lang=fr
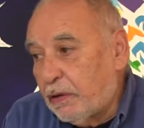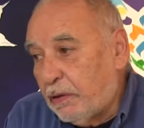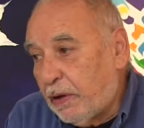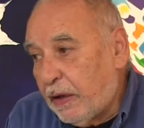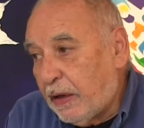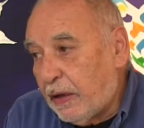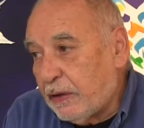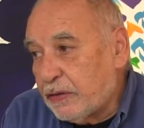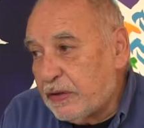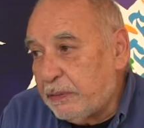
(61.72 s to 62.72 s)

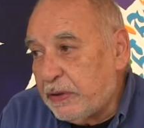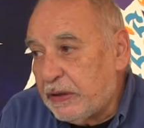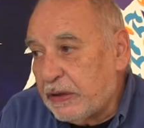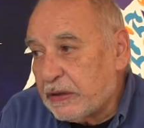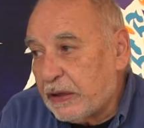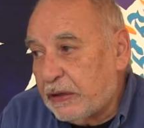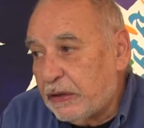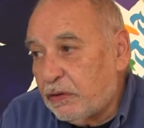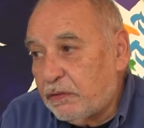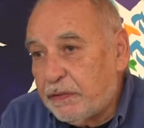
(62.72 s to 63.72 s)
un, de ses ministres a
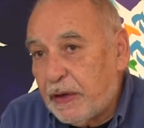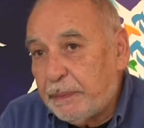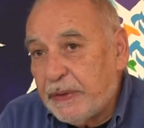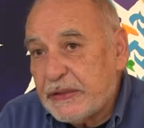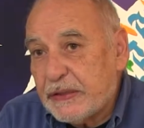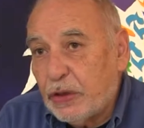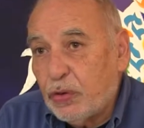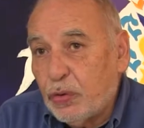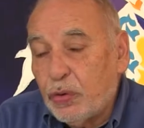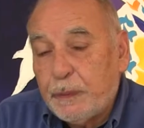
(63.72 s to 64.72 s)
dit on va
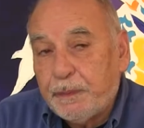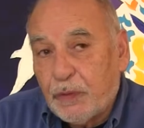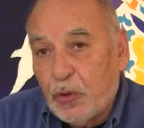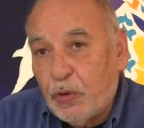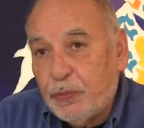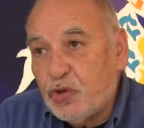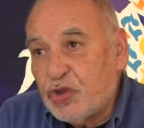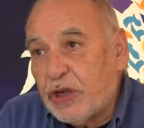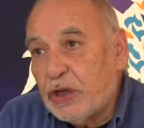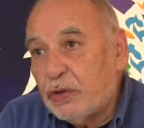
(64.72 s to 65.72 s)
baisser le, le
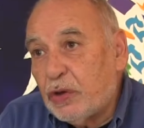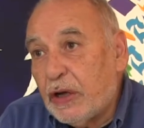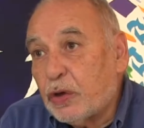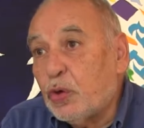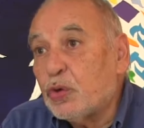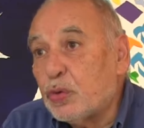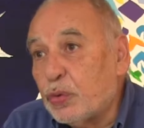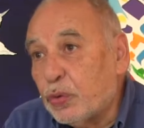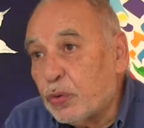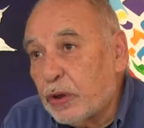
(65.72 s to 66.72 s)
budget de la
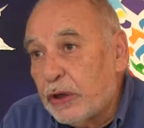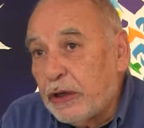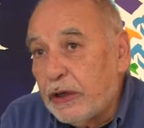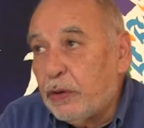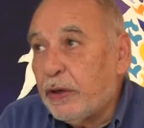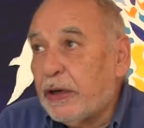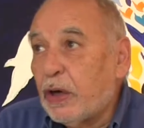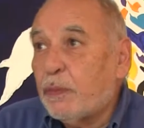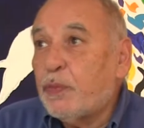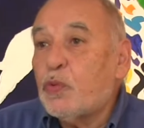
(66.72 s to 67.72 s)
culture. Il lui a dit
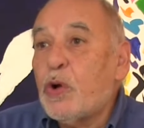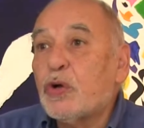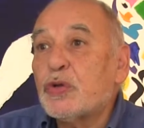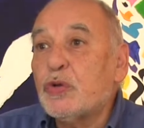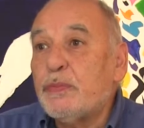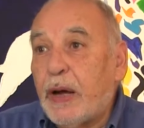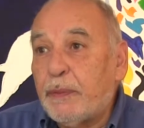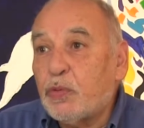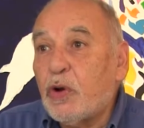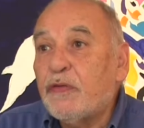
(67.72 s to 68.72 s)
alors pourquoi on se
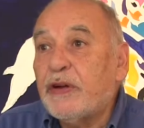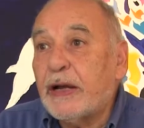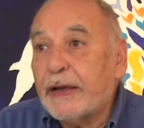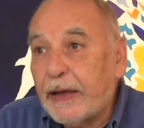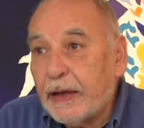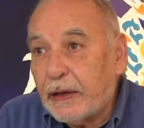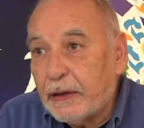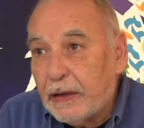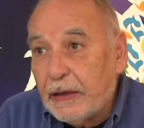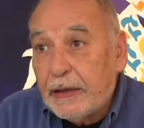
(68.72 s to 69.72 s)
bat, pourquoi on fait la guerre
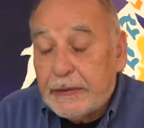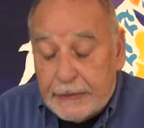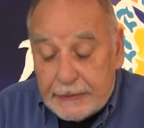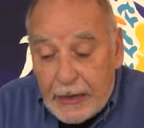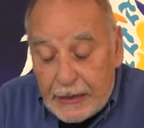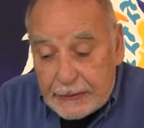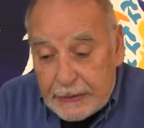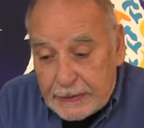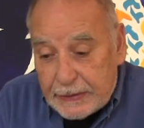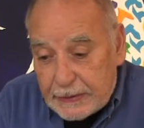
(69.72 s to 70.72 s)
c'est ça,
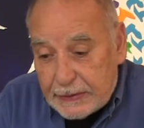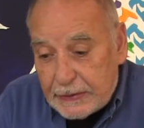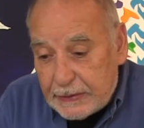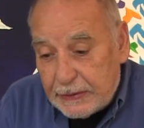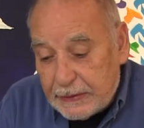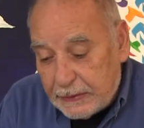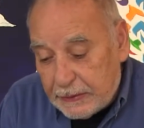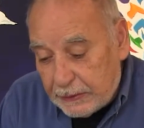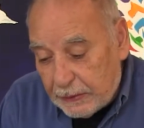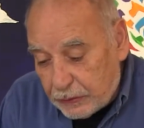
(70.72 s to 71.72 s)

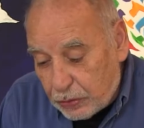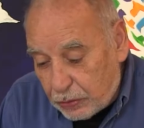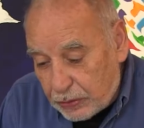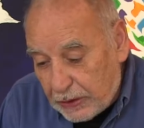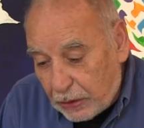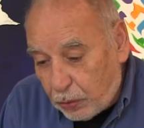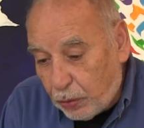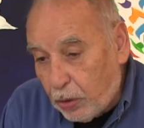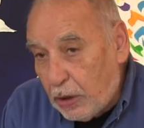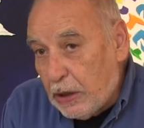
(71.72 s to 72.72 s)
c'est dans ce sens-là
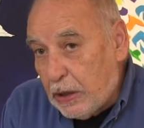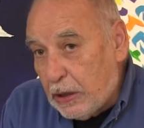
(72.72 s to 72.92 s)
que